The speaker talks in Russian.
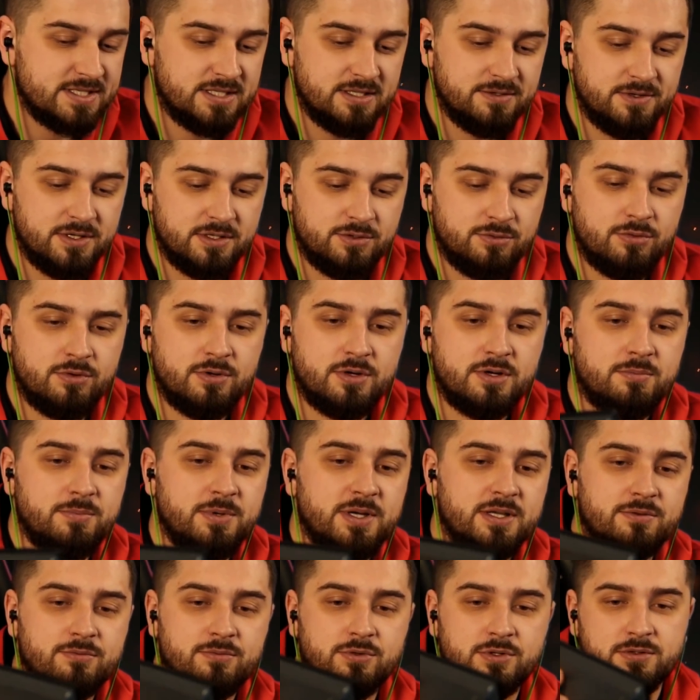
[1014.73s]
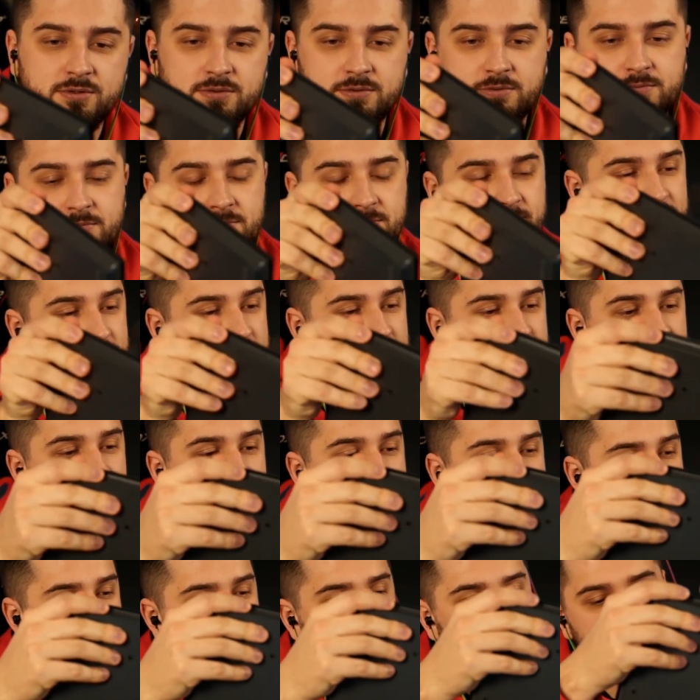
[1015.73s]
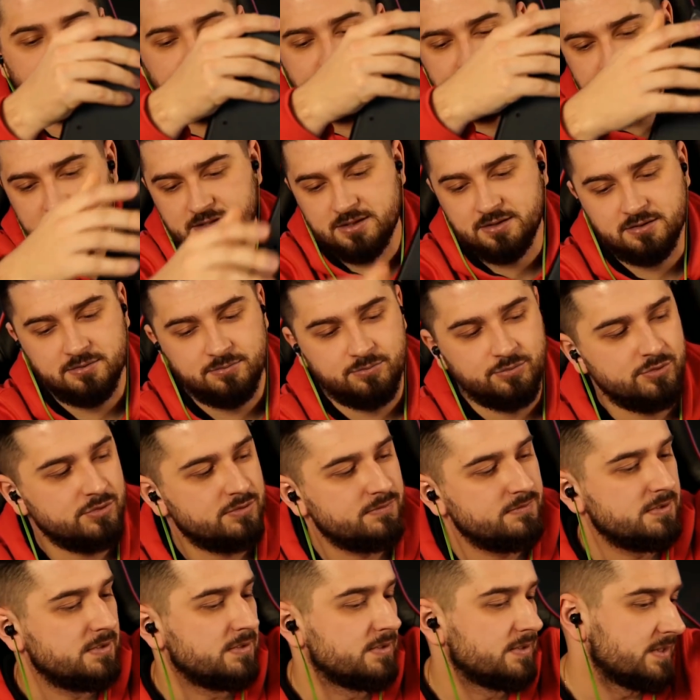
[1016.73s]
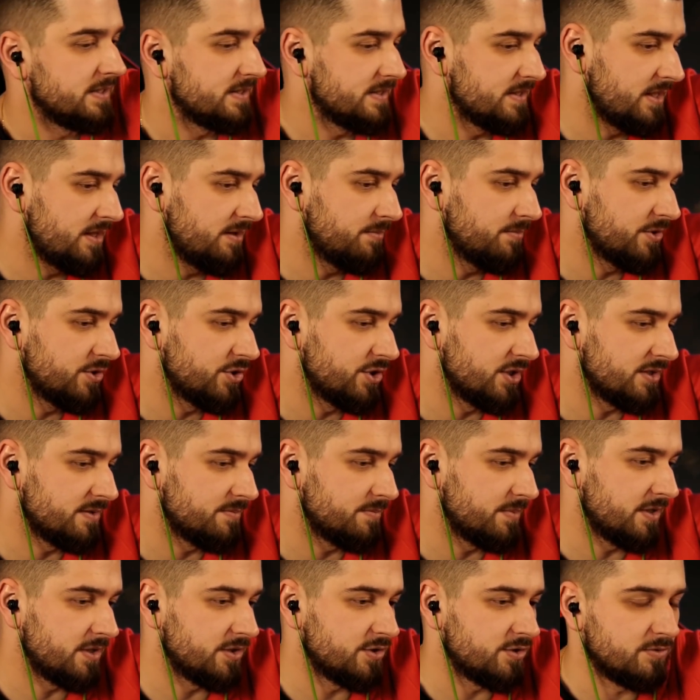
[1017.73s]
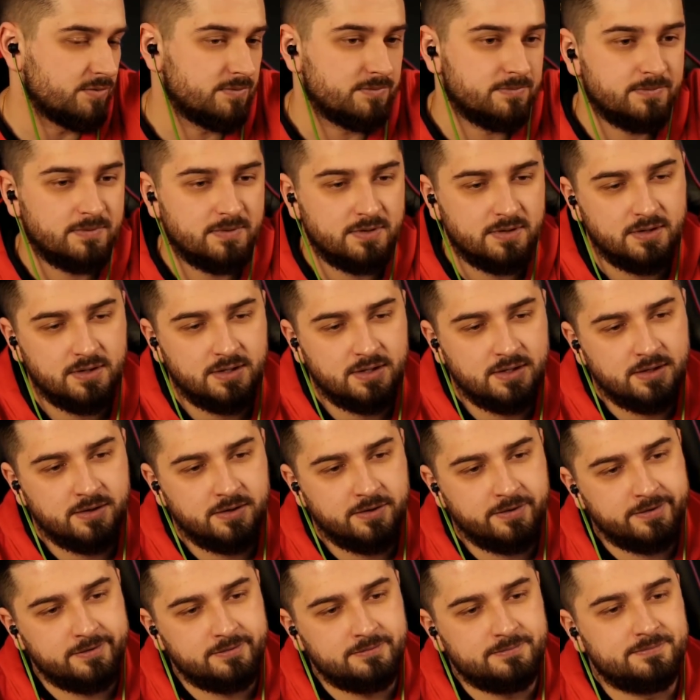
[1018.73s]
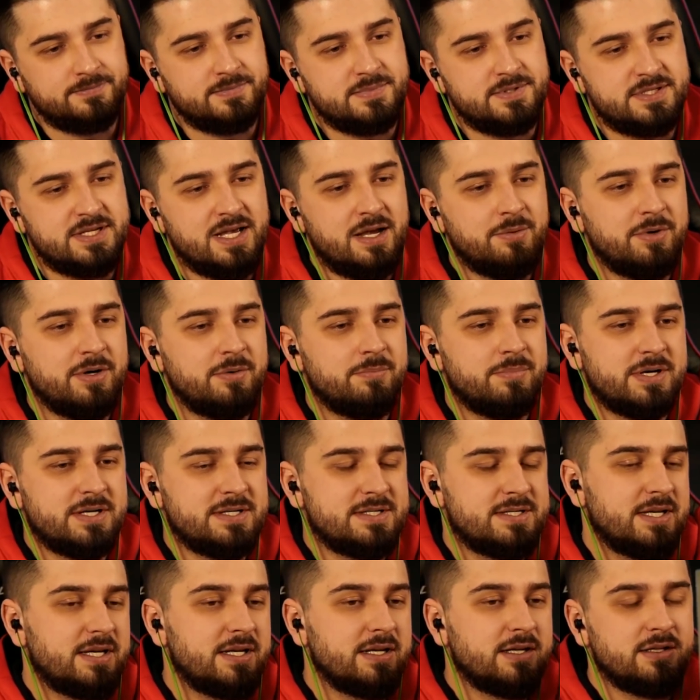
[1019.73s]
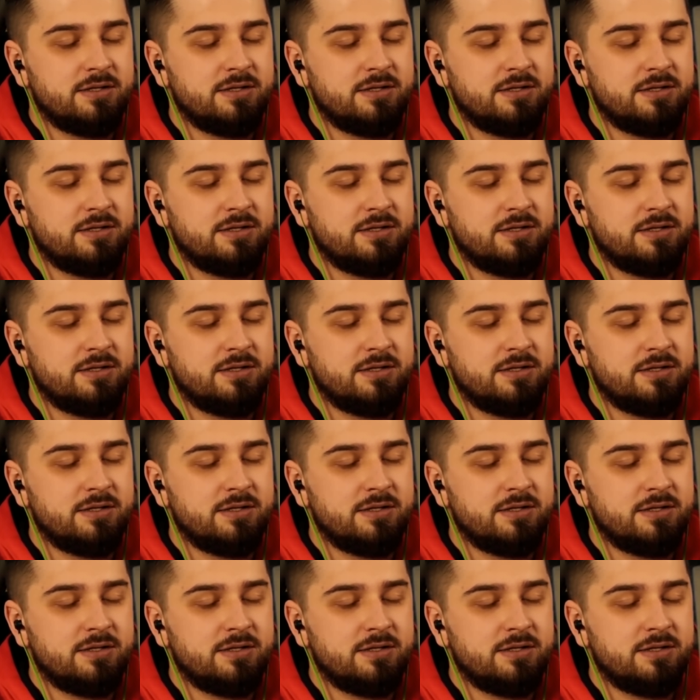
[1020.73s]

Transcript: клавиатура, ребят, вот. Я не знаю, если это будет видно на стриме, сейчас покажу. Самая простая